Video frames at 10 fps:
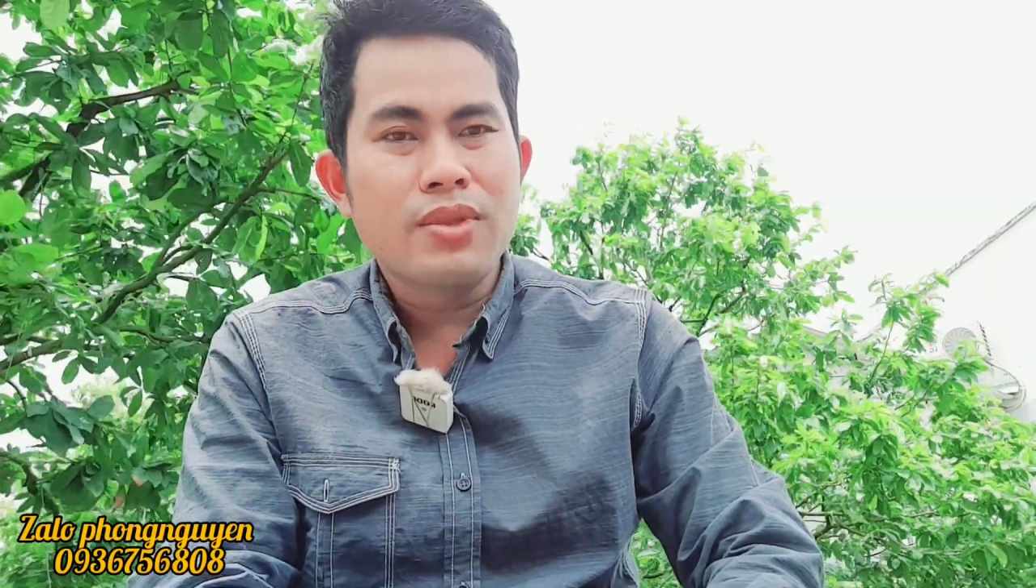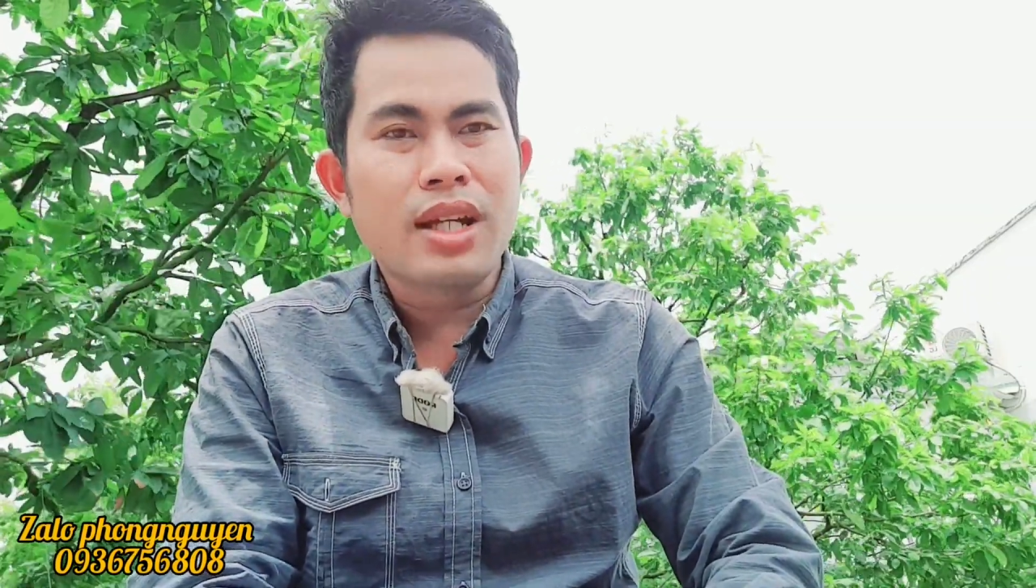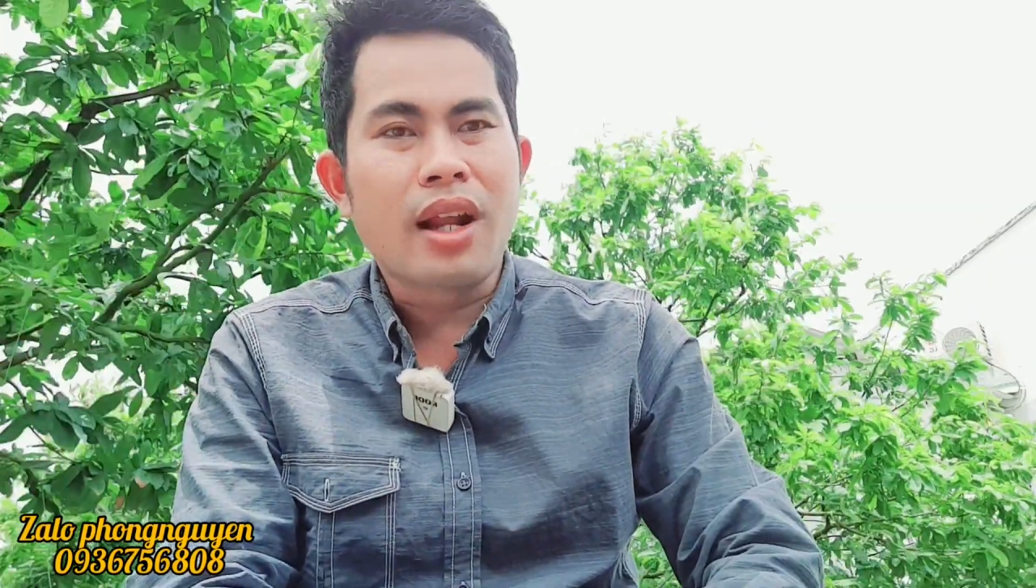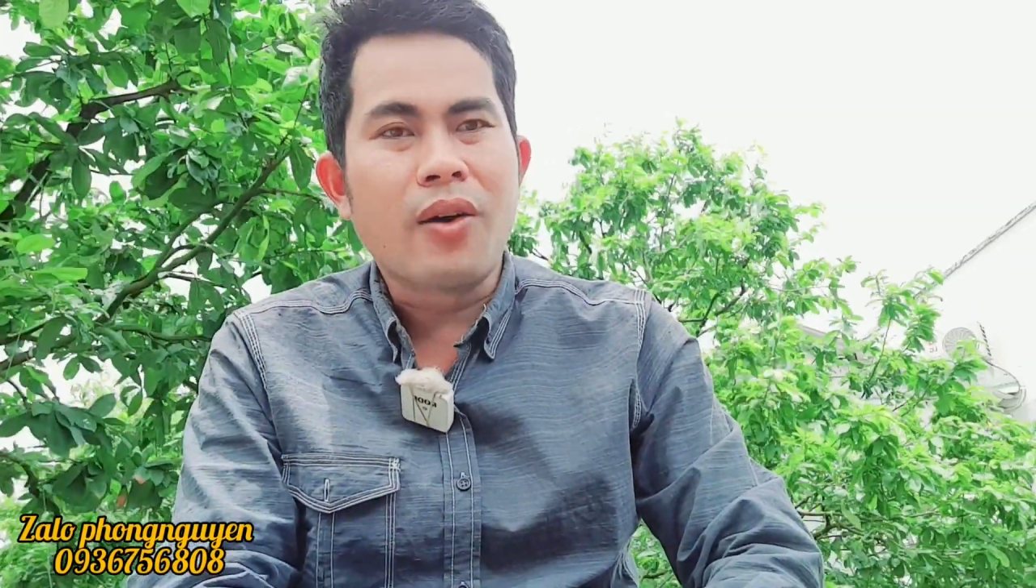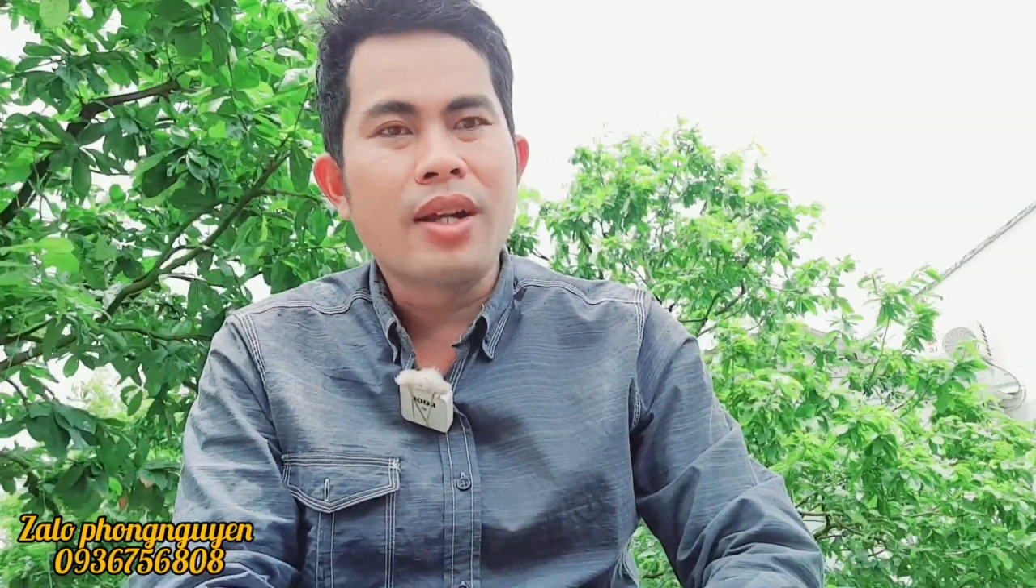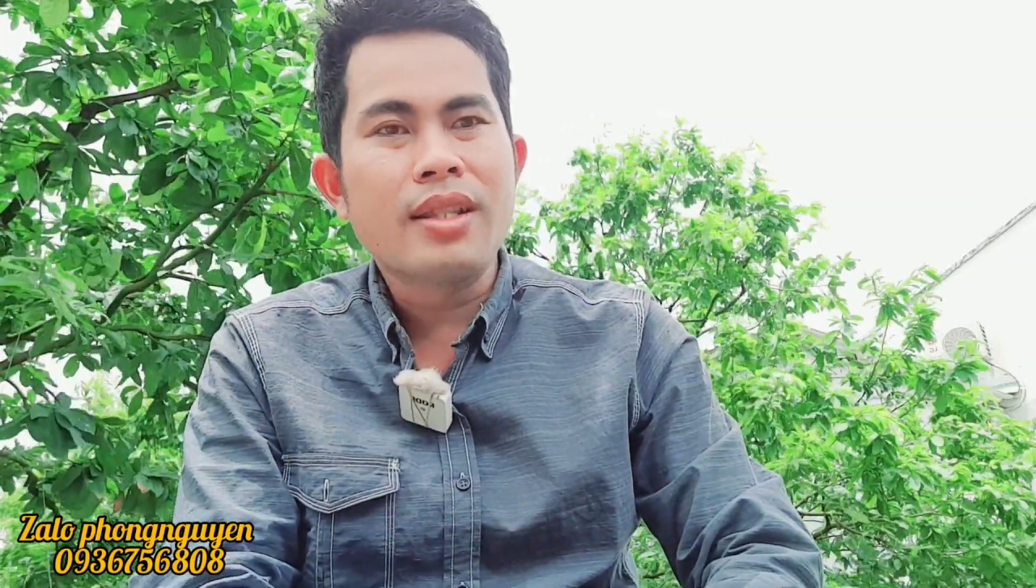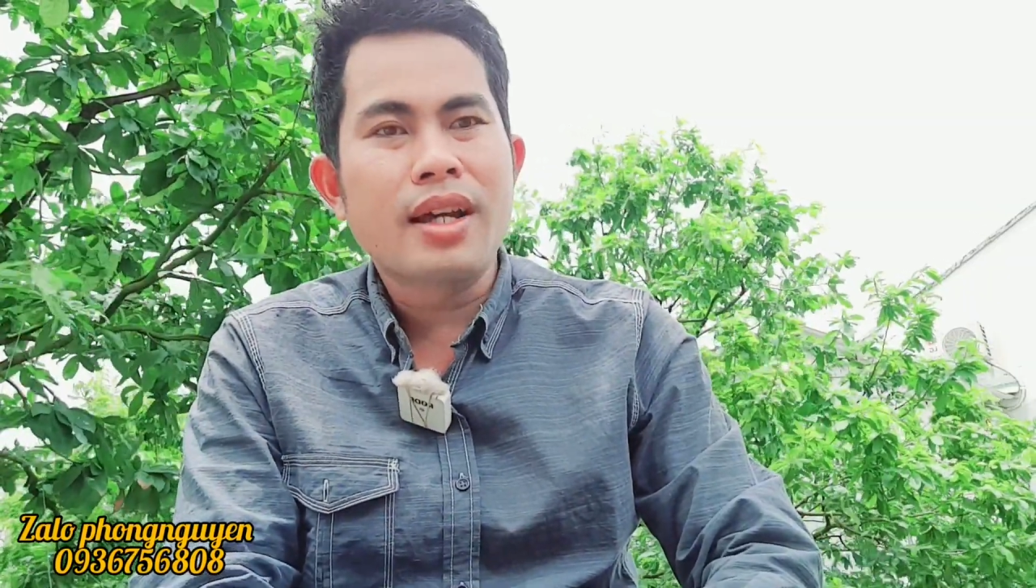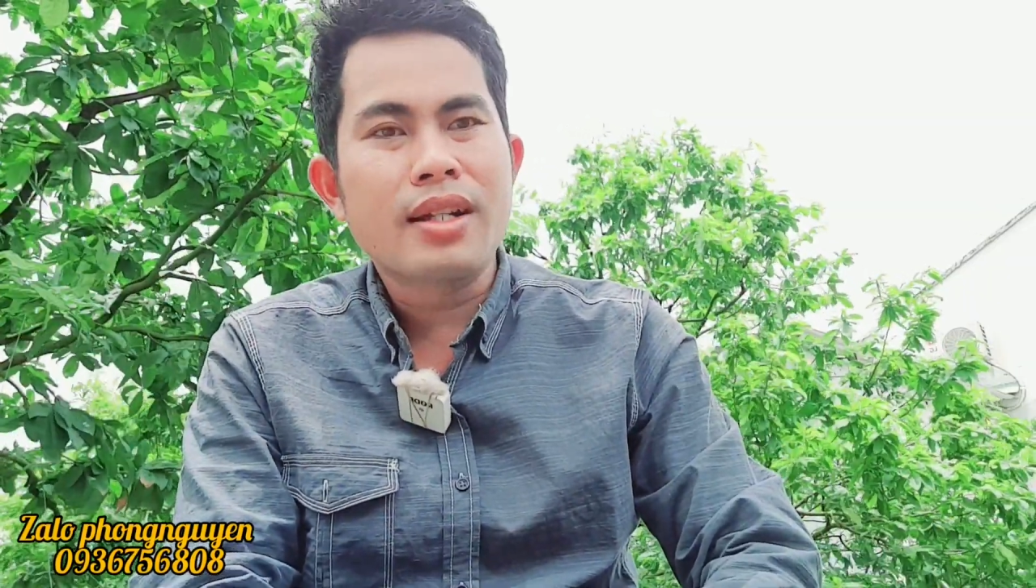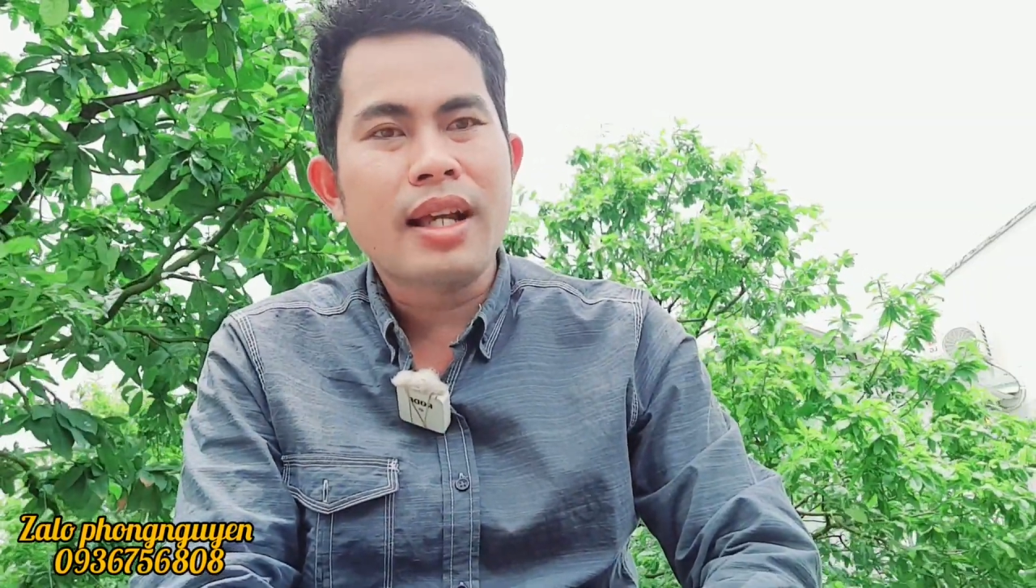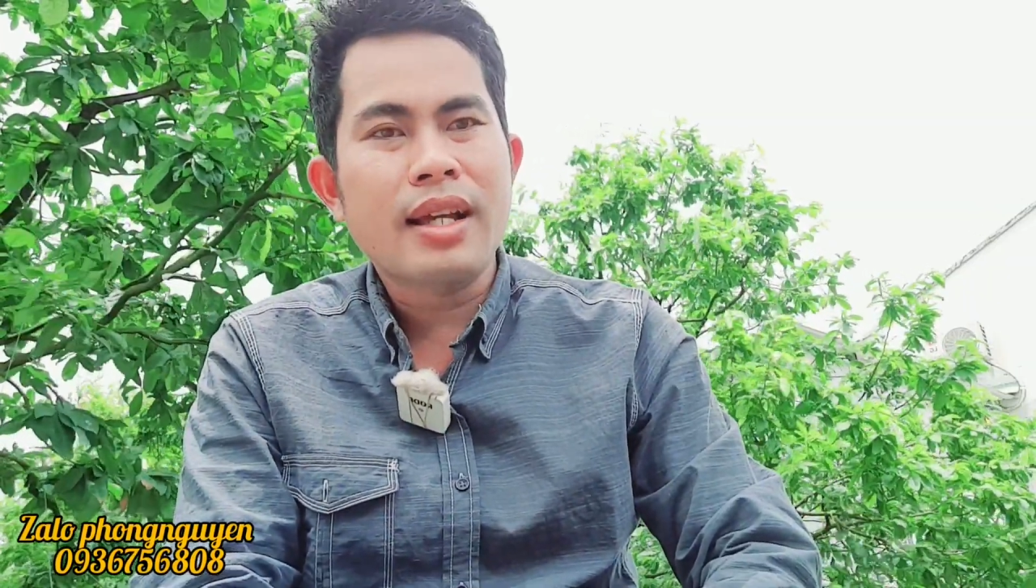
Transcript: xin lỗi ở trên